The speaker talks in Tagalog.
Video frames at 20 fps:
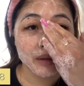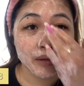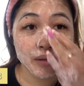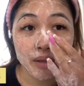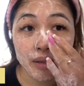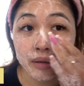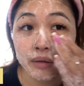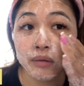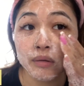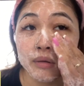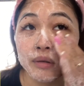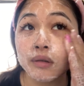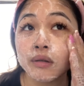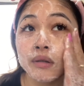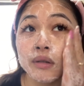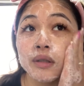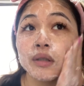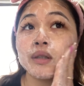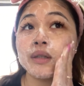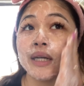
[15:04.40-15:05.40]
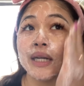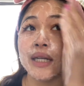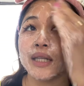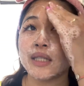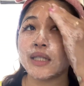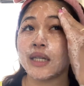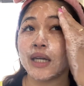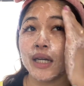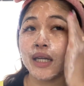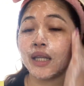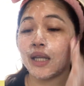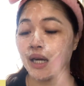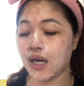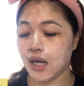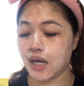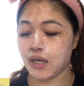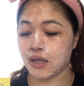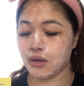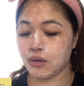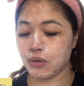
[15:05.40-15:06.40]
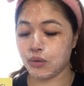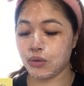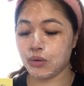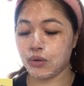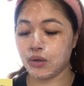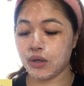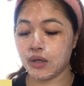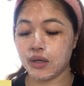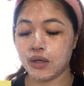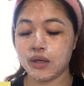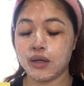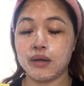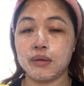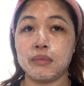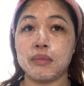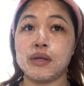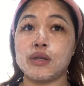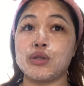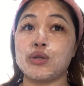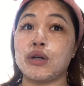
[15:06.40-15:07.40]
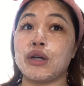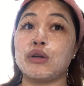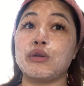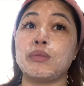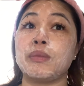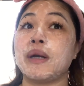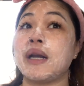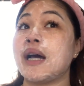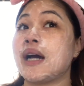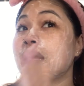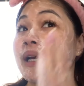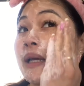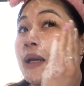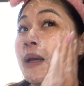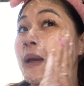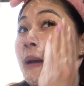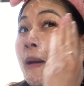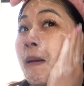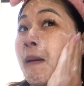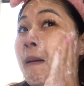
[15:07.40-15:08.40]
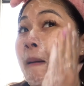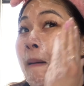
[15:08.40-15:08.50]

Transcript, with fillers: itong right side ng eye ko medyo ano palagi yan